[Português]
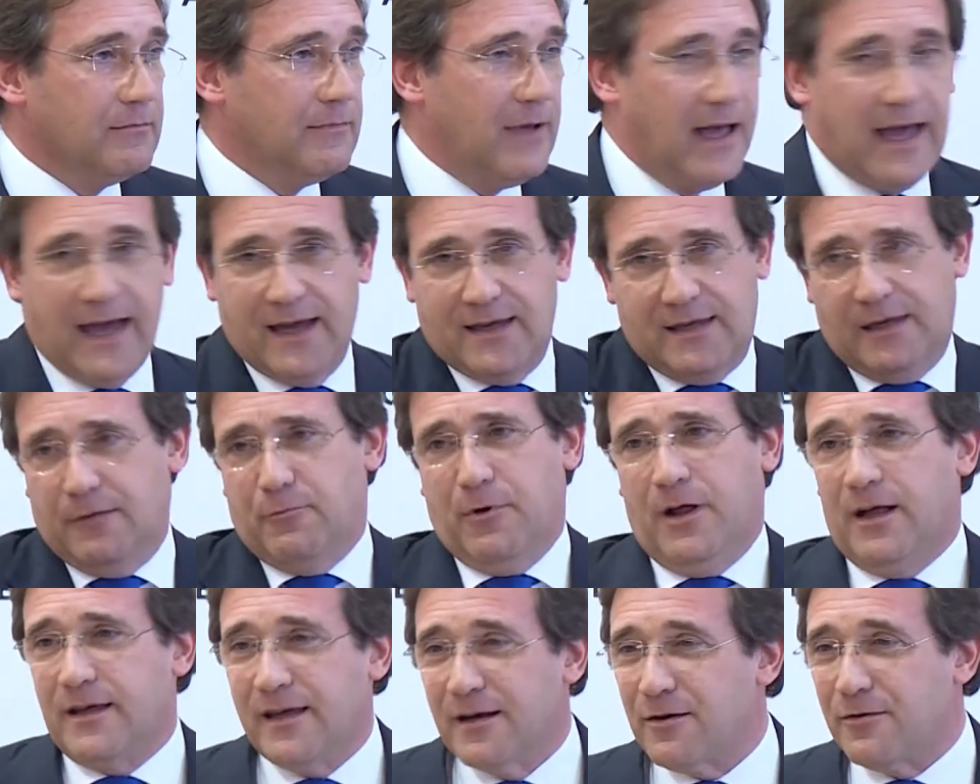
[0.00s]
Há aqui
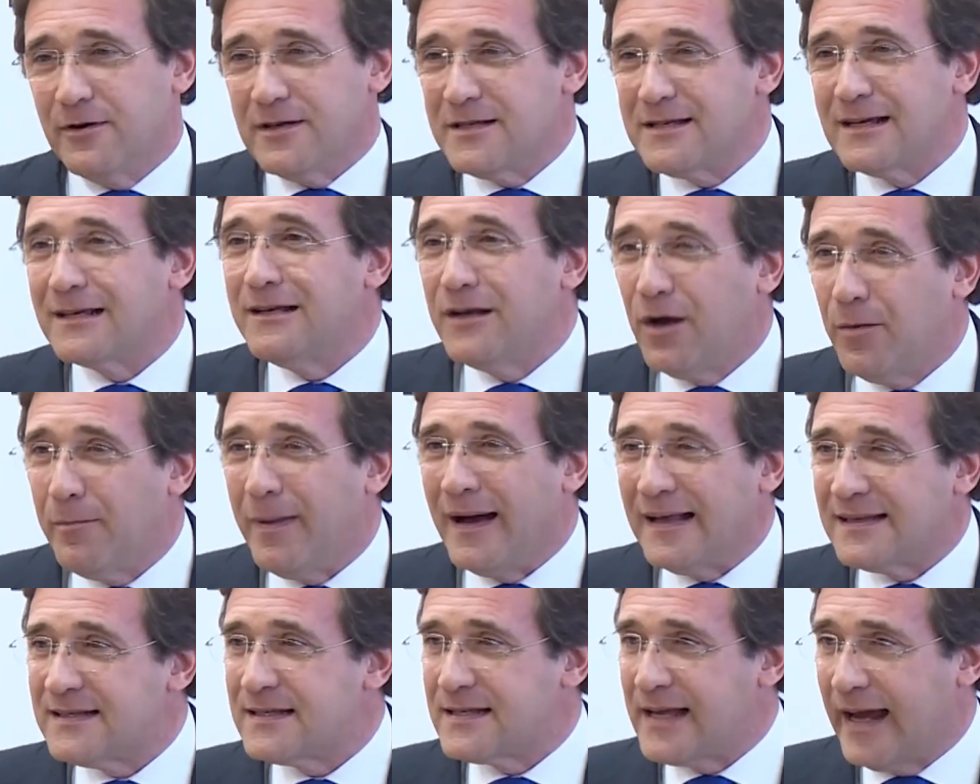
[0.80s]
qualquer coisa que não
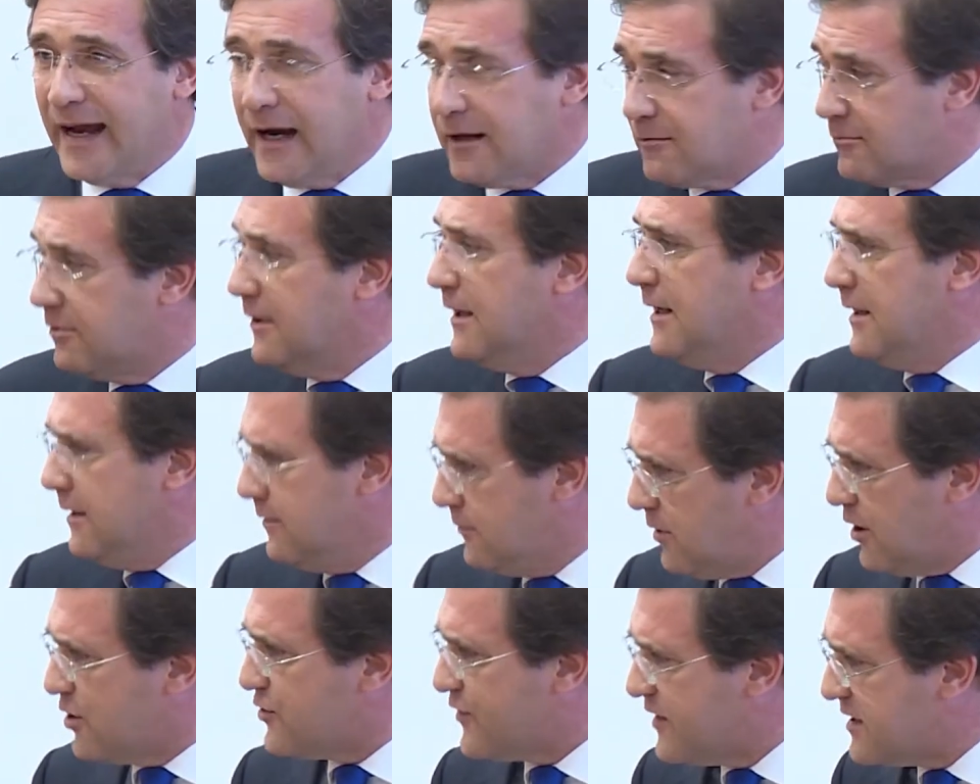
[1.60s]
bate certo.
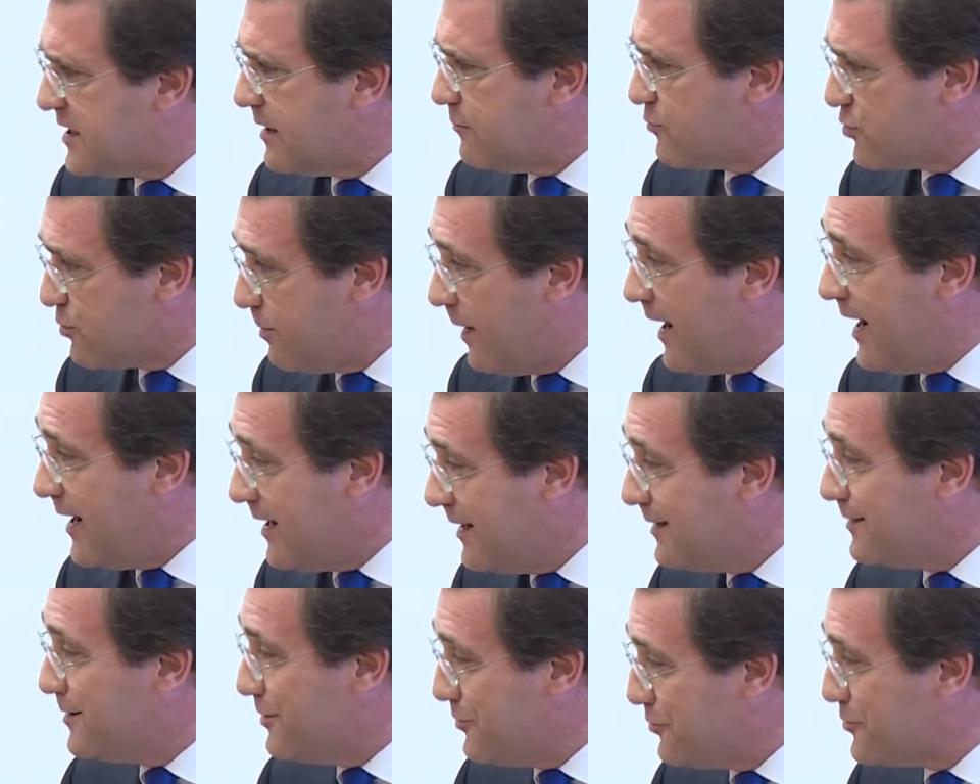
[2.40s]
Nós fazemos
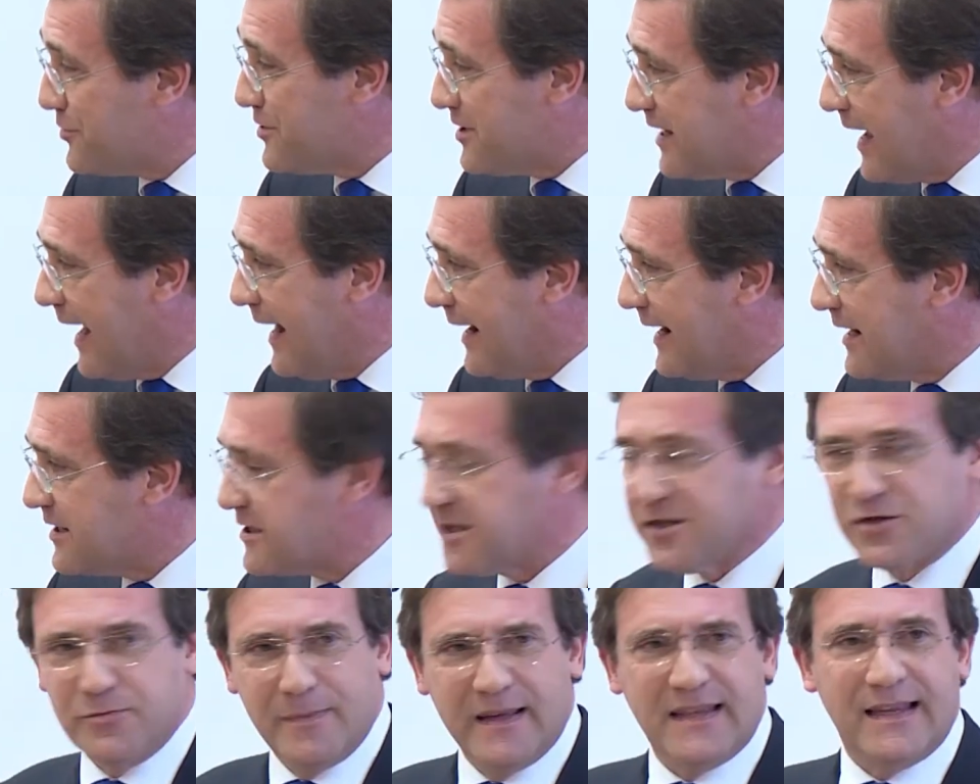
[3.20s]
bem denunciar
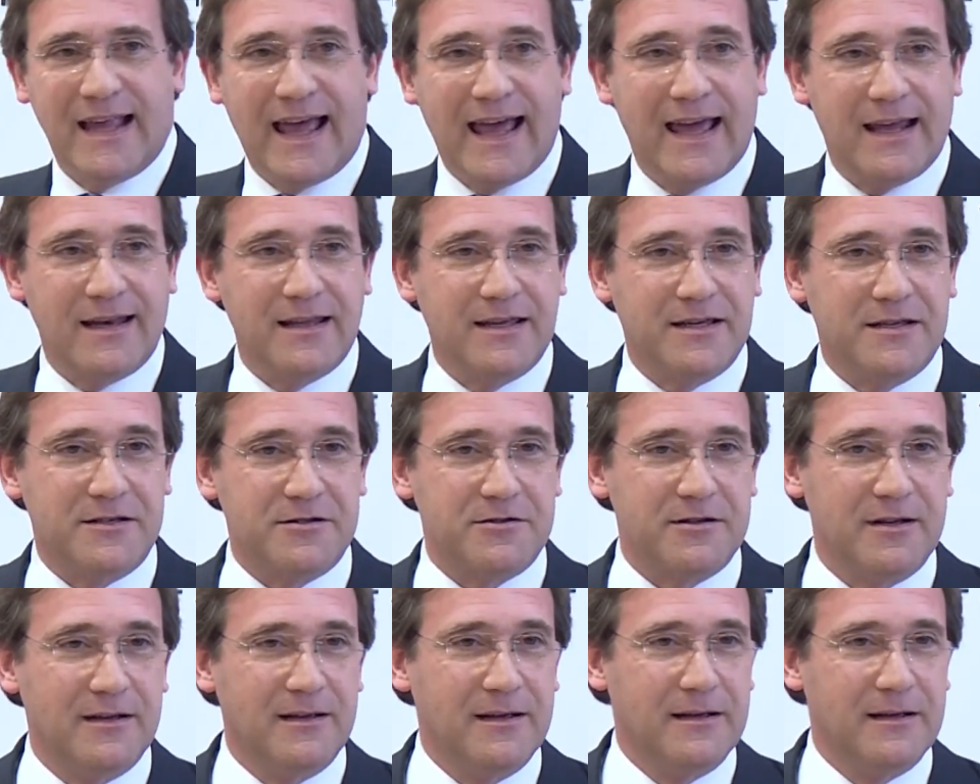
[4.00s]
estas matérias.